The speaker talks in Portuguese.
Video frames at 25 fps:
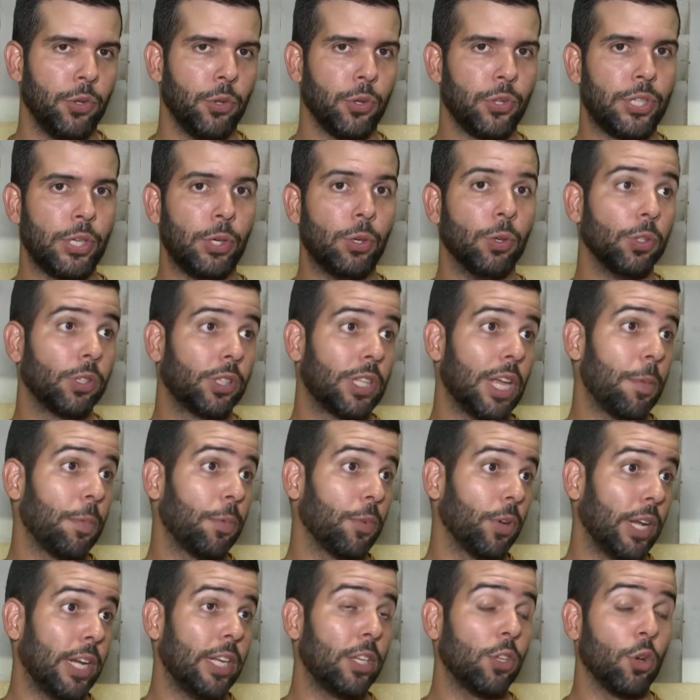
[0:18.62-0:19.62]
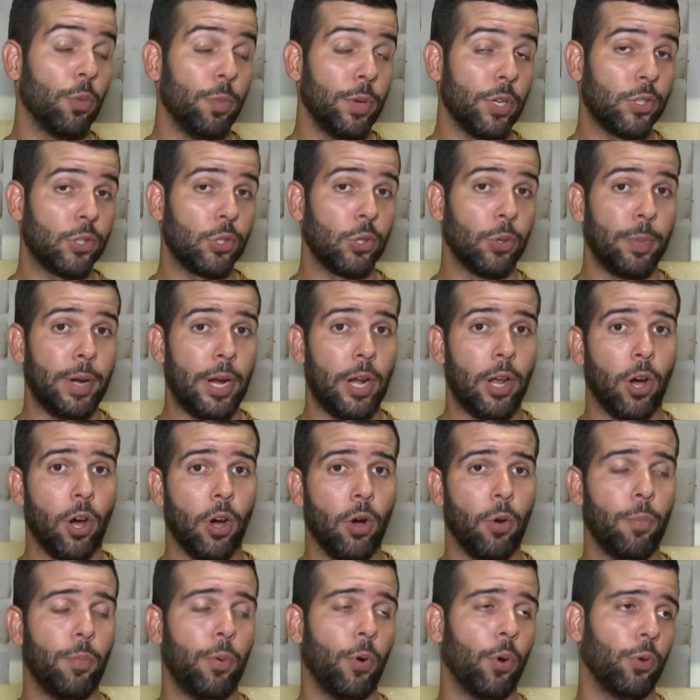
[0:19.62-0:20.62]
No segundo tempo, quando a gente começou
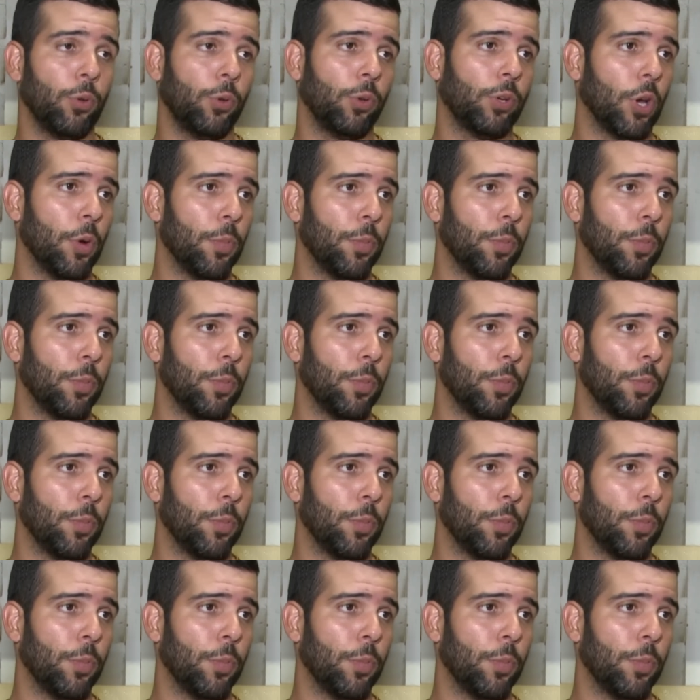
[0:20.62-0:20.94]
melhor um pouco do